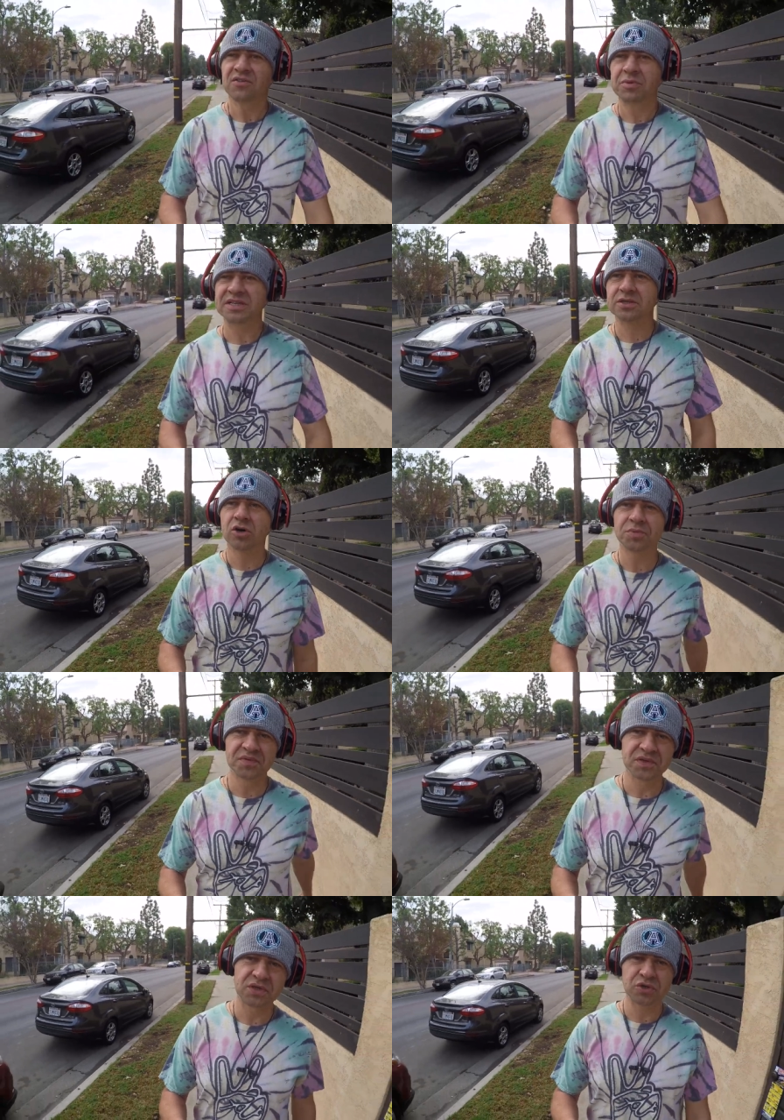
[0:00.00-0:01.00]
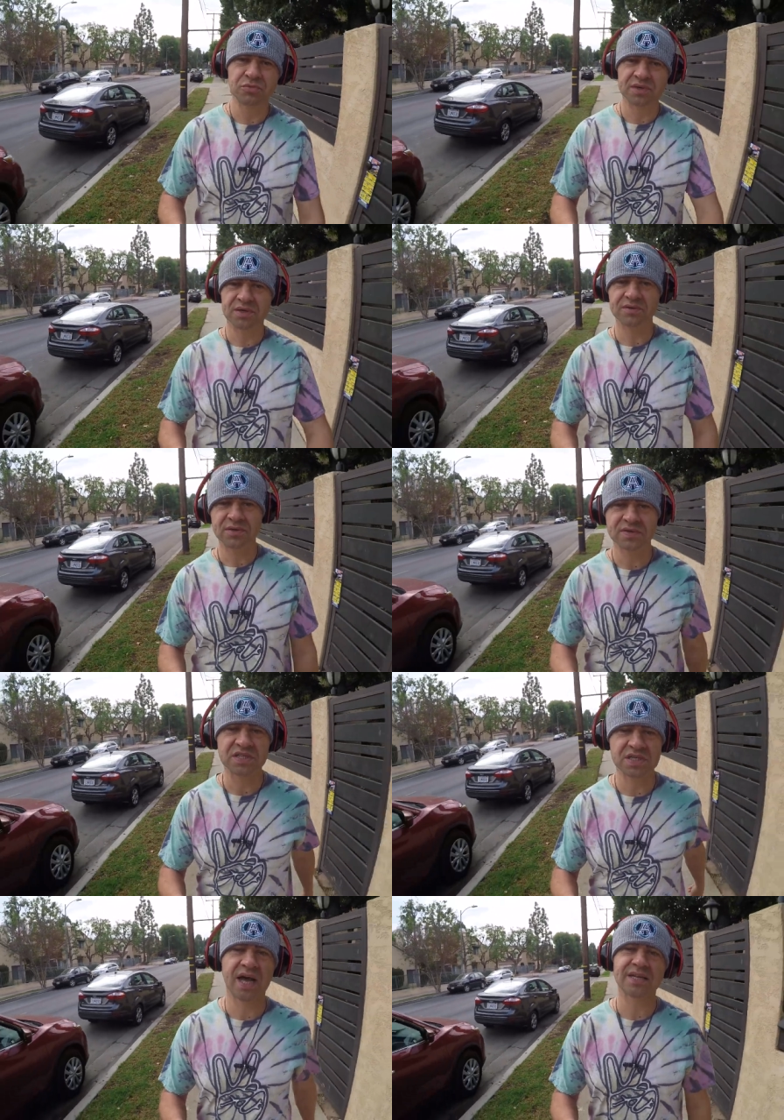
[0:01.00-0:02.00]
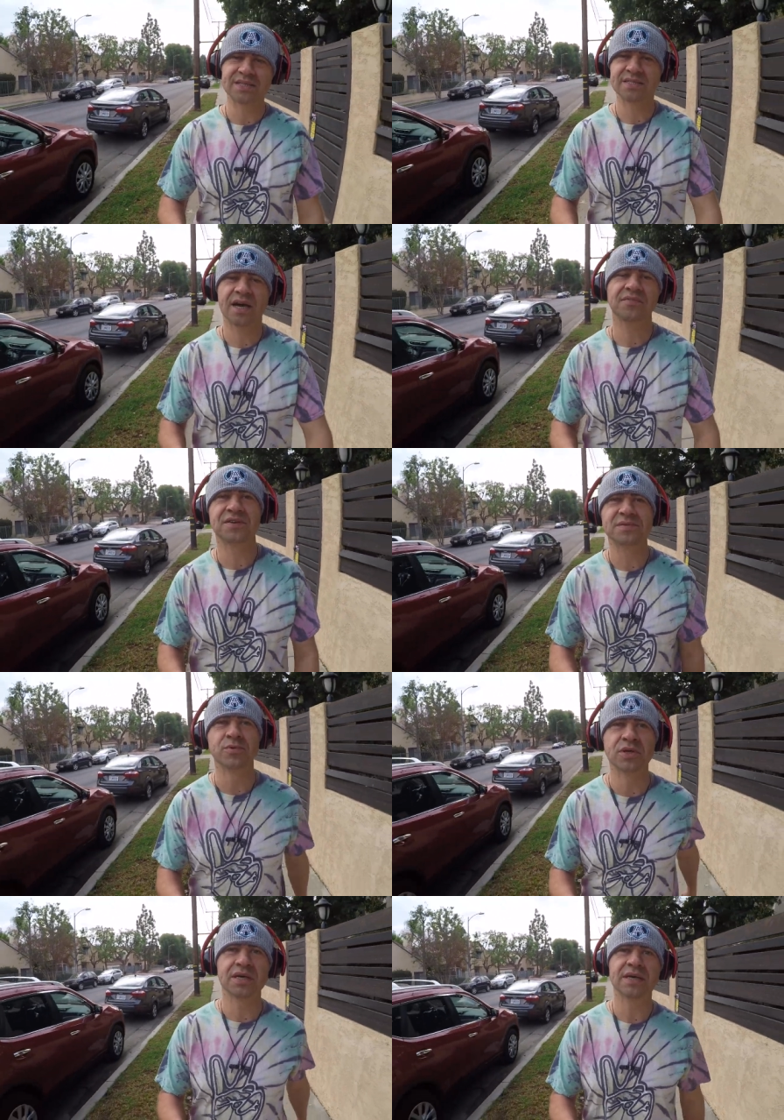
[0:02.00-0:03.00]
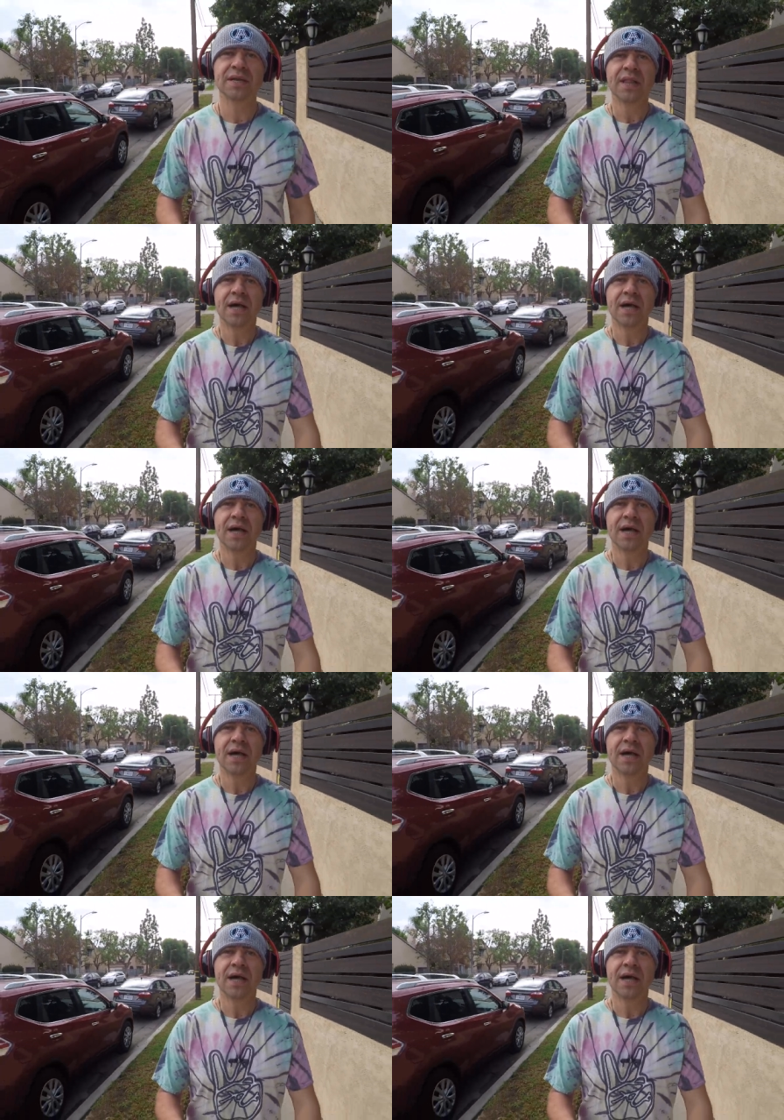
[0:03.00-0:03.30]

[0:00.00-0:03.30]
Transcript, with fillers: Перископе, в Ютубе, в социальных сетях, в Фейсбуке.